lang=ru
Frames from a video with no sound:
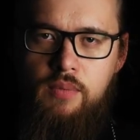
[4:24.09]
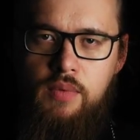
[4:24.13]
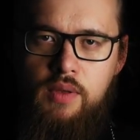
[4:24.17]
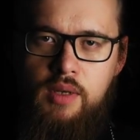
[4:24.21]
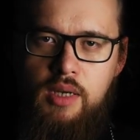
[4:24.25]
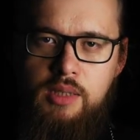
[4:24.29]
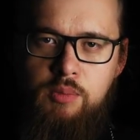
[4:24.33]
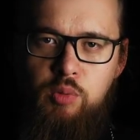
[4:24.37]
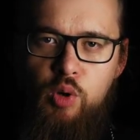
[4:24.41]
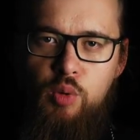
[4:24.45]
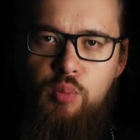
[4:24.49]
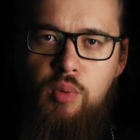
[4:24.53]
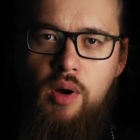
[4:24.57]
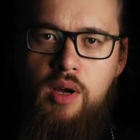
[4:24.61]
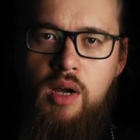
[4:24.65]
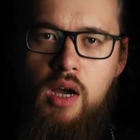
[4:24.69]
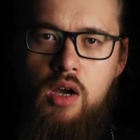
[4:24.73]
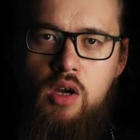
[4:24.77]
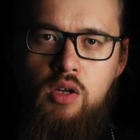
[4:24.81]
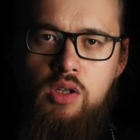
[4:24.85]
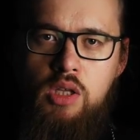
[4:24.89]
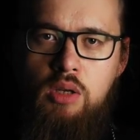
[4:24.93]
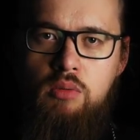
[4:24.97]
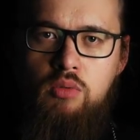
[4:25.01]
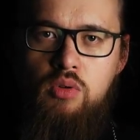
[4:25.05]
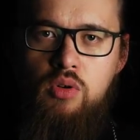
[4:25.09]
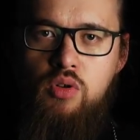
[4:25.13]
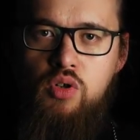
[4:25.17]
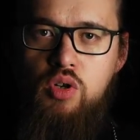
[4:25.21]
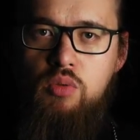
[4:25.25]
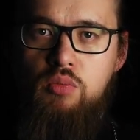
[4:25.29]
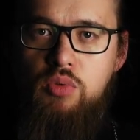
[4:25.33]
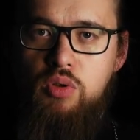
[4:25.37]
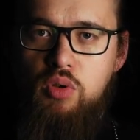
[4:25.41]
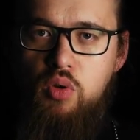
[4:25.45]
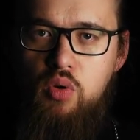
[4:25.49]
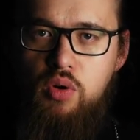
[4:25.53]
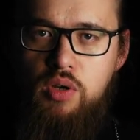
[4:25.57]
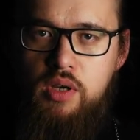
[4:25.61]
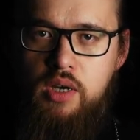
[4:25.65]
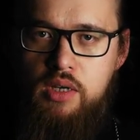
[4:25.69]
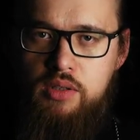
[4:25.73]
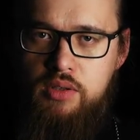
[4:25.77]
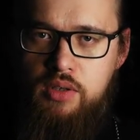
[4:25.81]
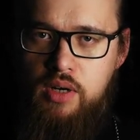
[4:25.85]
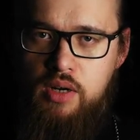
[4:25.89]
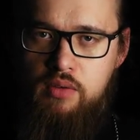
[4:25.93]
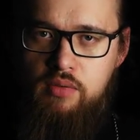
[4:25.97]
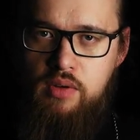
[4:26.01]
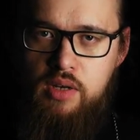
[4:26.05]
Господь покажет ему еще многие
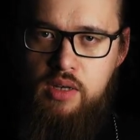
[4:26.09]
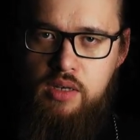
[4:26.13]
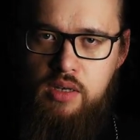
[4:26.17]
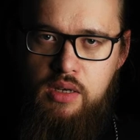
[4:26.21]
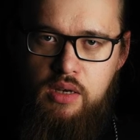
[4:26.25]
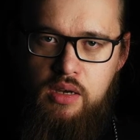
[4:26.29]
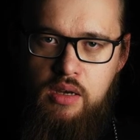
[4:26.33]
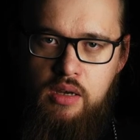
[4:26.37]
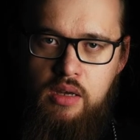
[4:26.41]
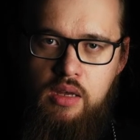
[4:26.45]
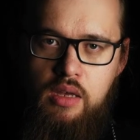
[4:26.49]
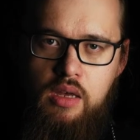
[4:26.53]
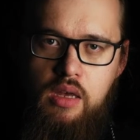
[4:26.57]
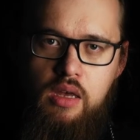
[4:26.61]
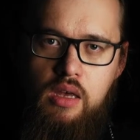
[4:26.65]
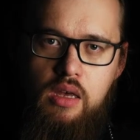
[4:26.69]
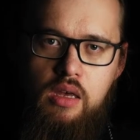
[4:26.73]
откровения